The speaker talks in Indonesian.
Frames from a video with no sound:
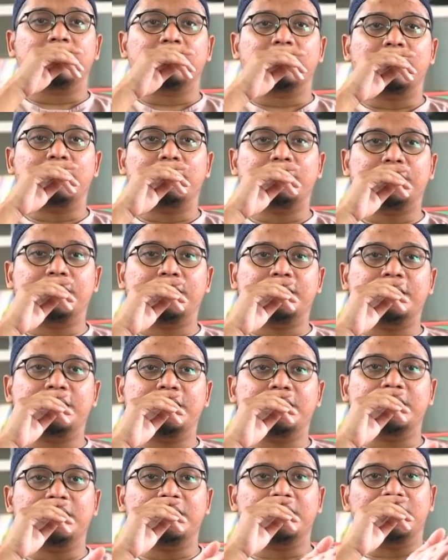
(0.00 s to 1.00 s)
harusnya
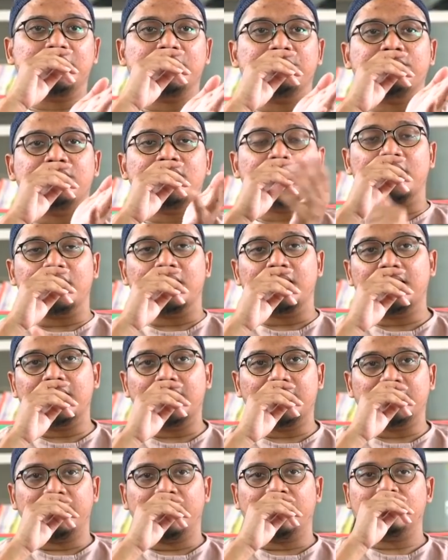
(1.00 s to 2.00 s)
di,
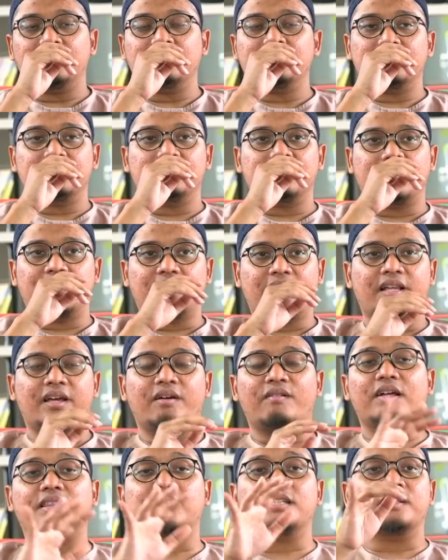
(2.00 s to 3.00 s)
dijaga yaitu
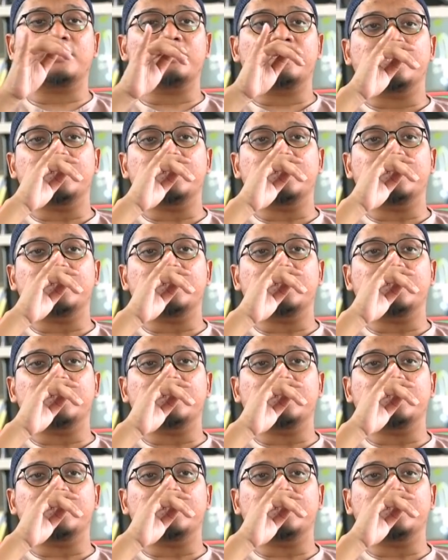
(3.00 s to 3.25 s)
kelewat gitu